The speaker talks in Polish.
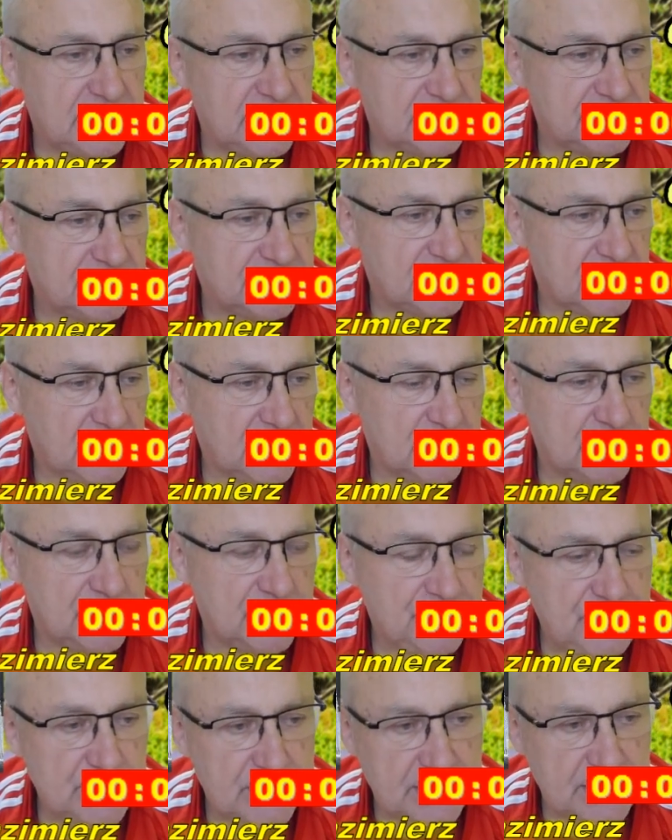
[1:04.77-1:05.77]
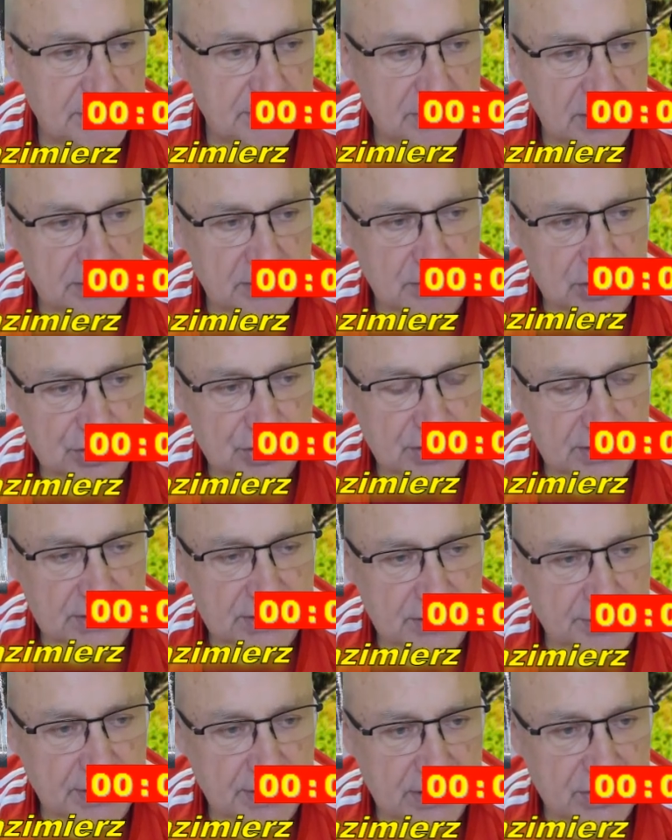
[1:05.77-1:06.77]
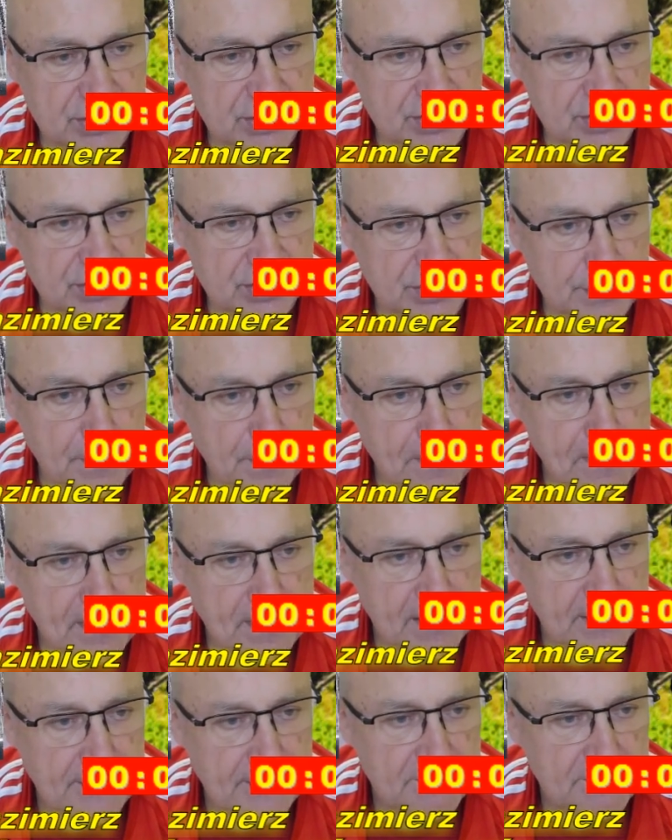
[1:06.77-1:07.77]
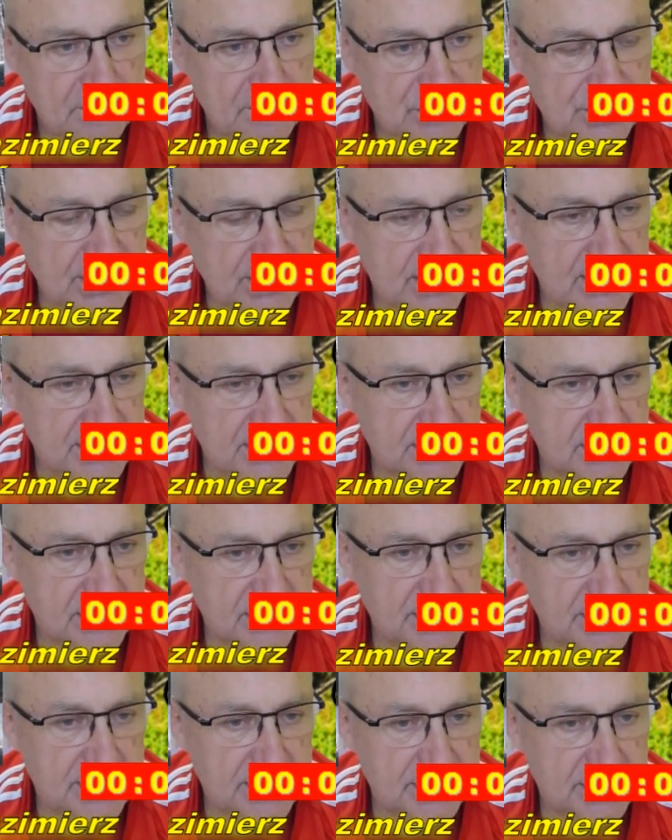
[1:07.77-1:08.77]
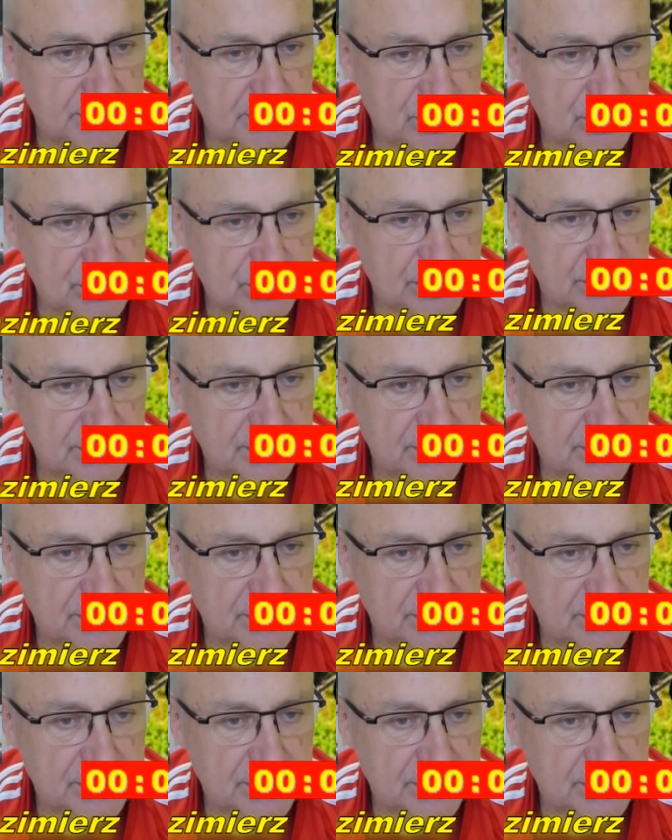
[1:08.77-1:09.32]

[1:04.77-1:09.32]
Omówiłem to, można zobaczyć w dziale teoria debiutów.